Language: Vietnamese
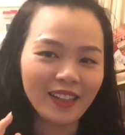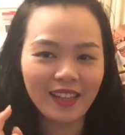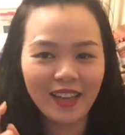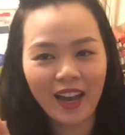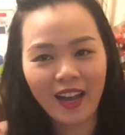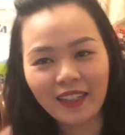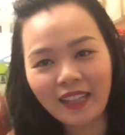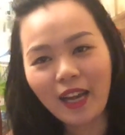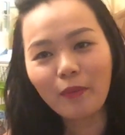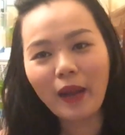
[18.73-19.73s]
Thì uh,
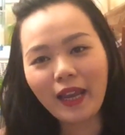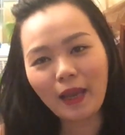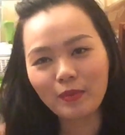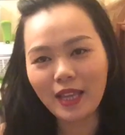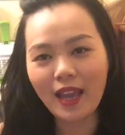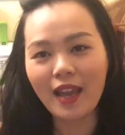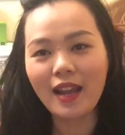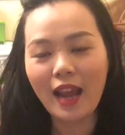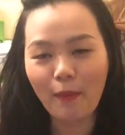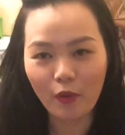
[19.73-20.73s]
ngày hôm nay em
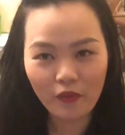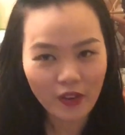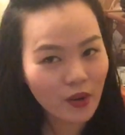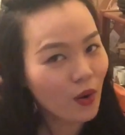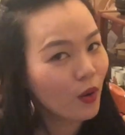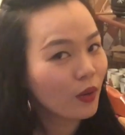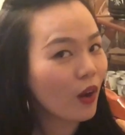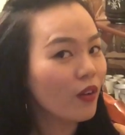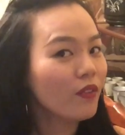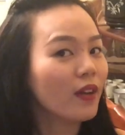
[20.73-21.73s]
sẽ làm một cái video
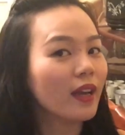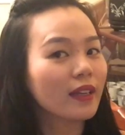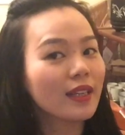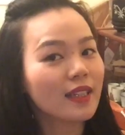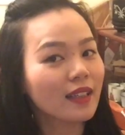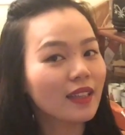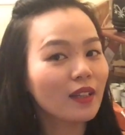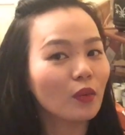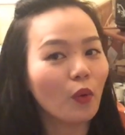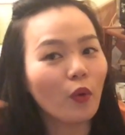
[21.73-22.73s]
nói về cái sở
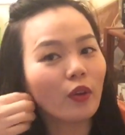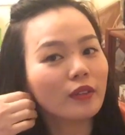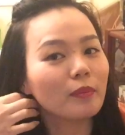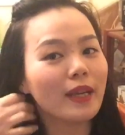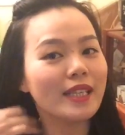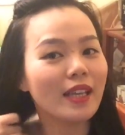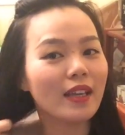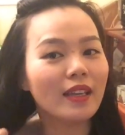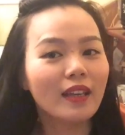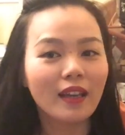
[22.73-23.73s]
thích của mấy
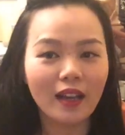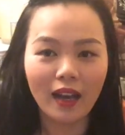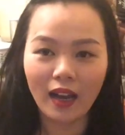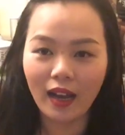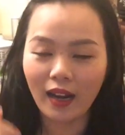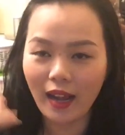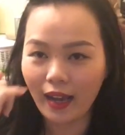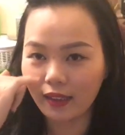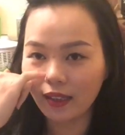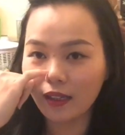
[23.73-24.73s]
chị uh,
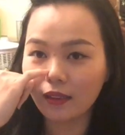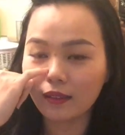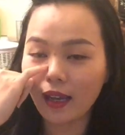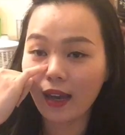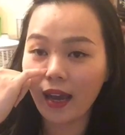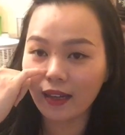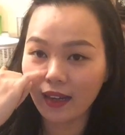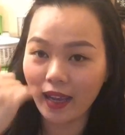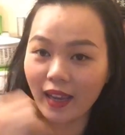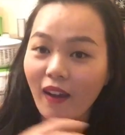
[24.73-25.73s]
là thích các
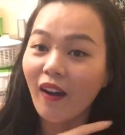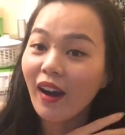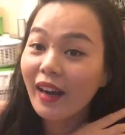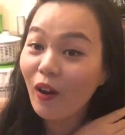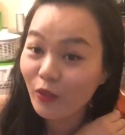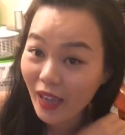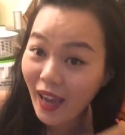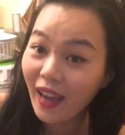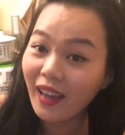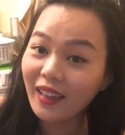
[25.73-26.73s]
anh hẹn hò ở đâu
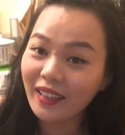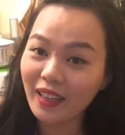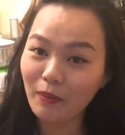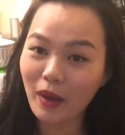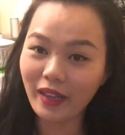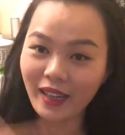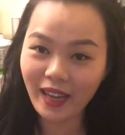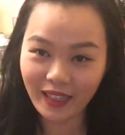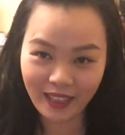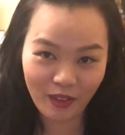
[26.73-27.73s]
nha. Thì mời các
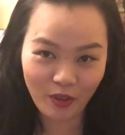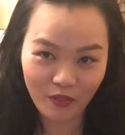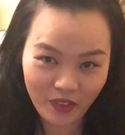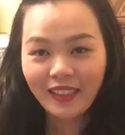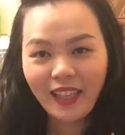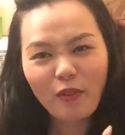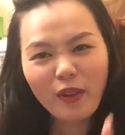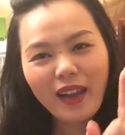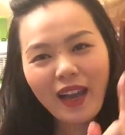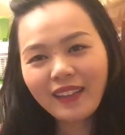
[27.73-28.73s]
anh theo dõi. Theo
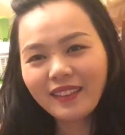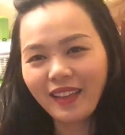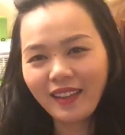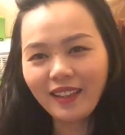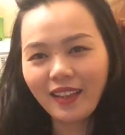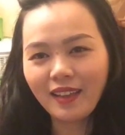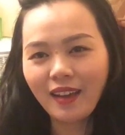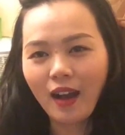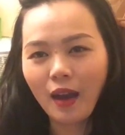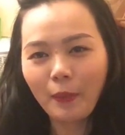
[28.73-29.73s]
các anh nghĩ thì
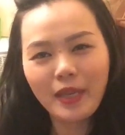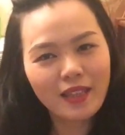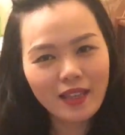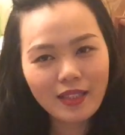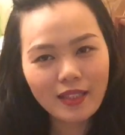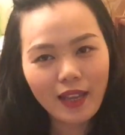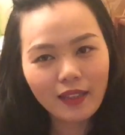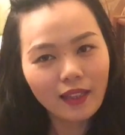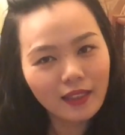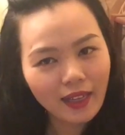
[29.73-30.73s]
uh, mấy chị
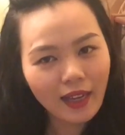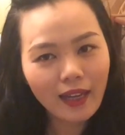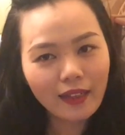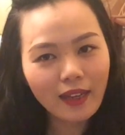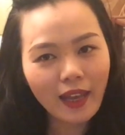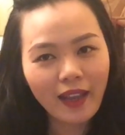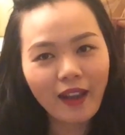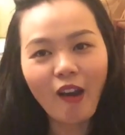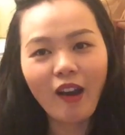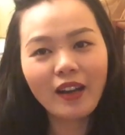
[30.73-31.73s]
sẽ thích các anh hẹn
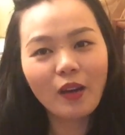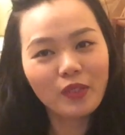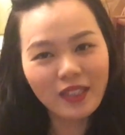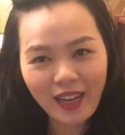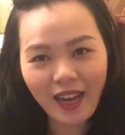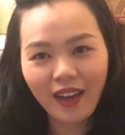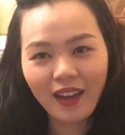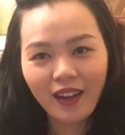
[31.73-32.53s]
hò ở đâu nhất nè?